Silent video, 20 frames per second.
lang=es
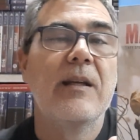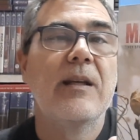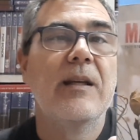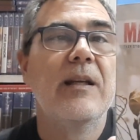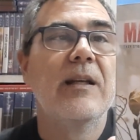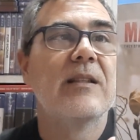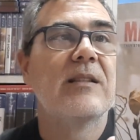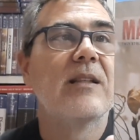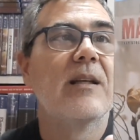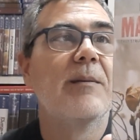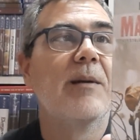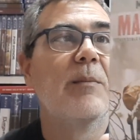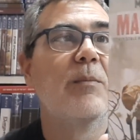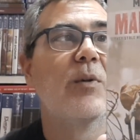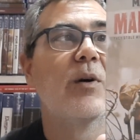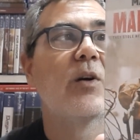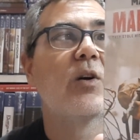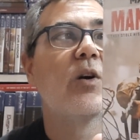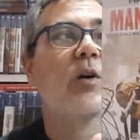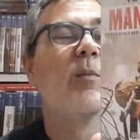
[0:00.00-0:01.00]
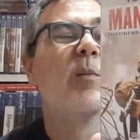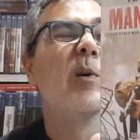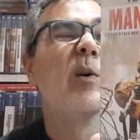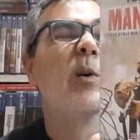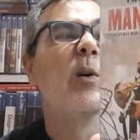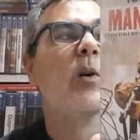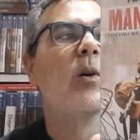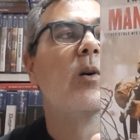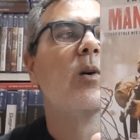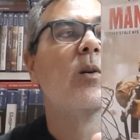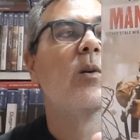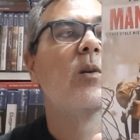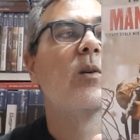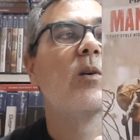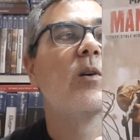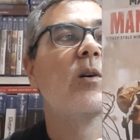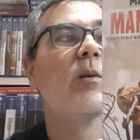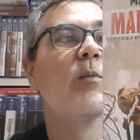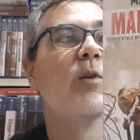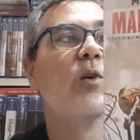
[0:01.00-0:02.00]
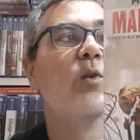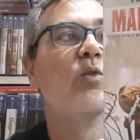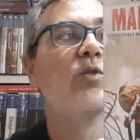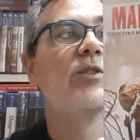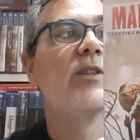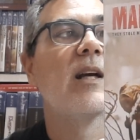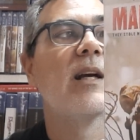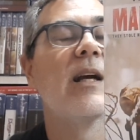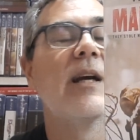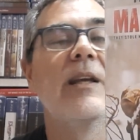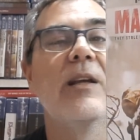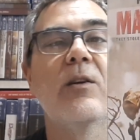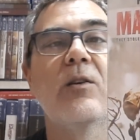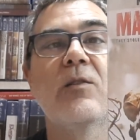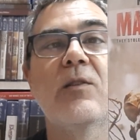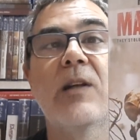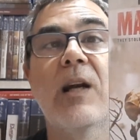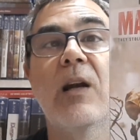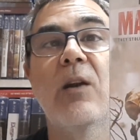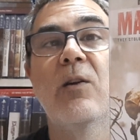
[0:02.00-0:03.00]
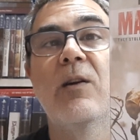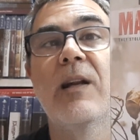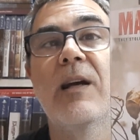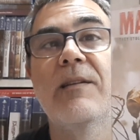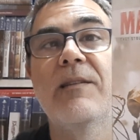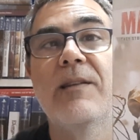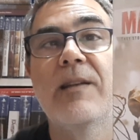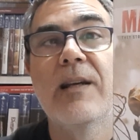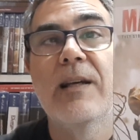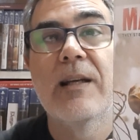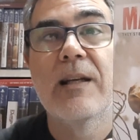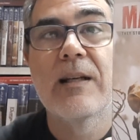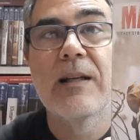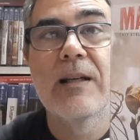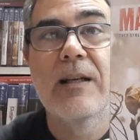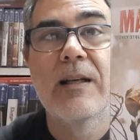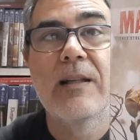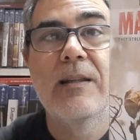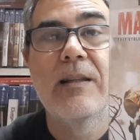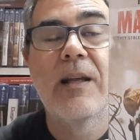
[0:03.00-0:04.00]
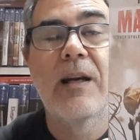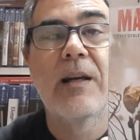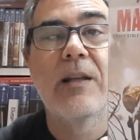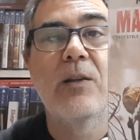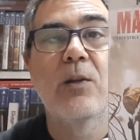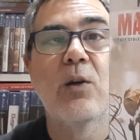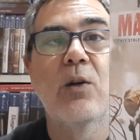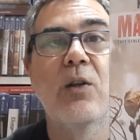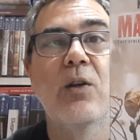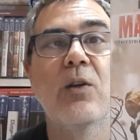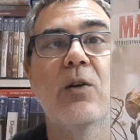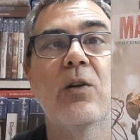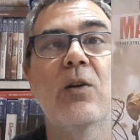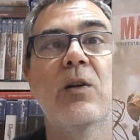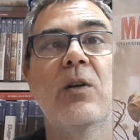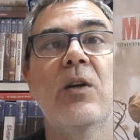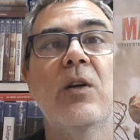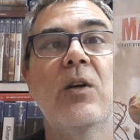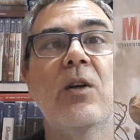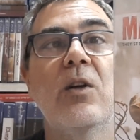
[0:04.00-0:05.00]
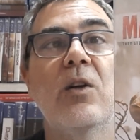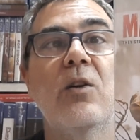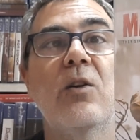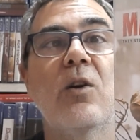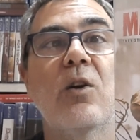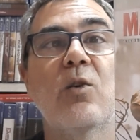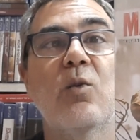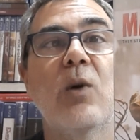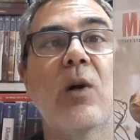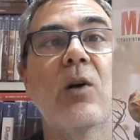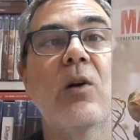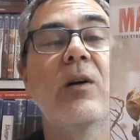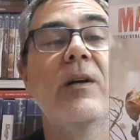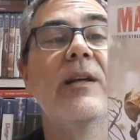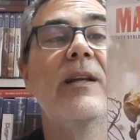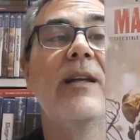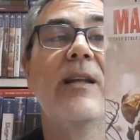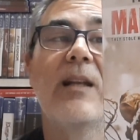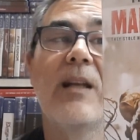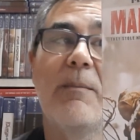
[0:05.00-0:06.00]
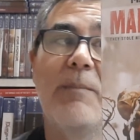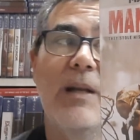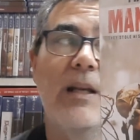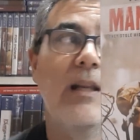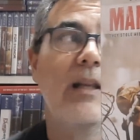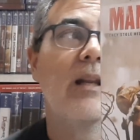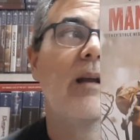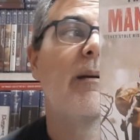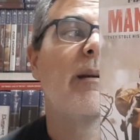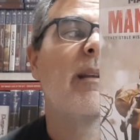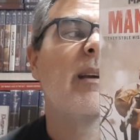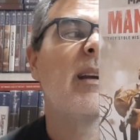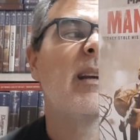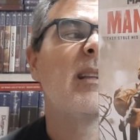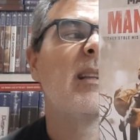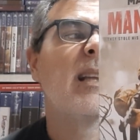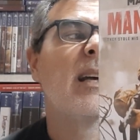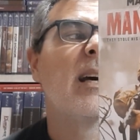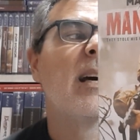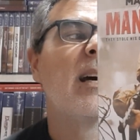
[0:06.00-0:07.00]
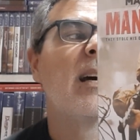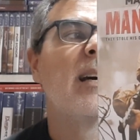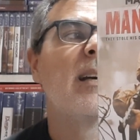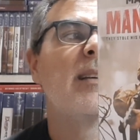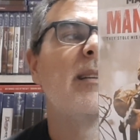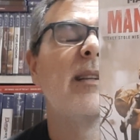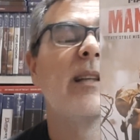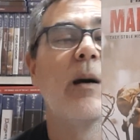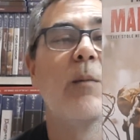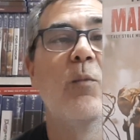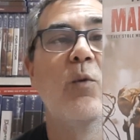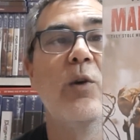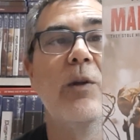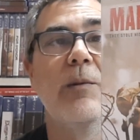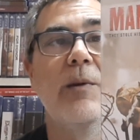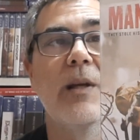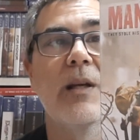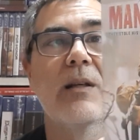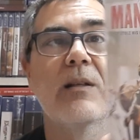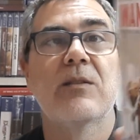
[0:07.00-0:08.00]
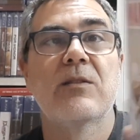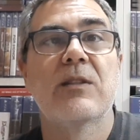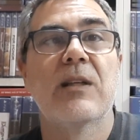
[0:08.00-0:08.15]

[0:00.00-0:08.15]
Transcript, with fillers: y se ve pues cómo, luchan ahí contra los nazis en, territorio noruego y la peli la verdad que está, está muy bien, o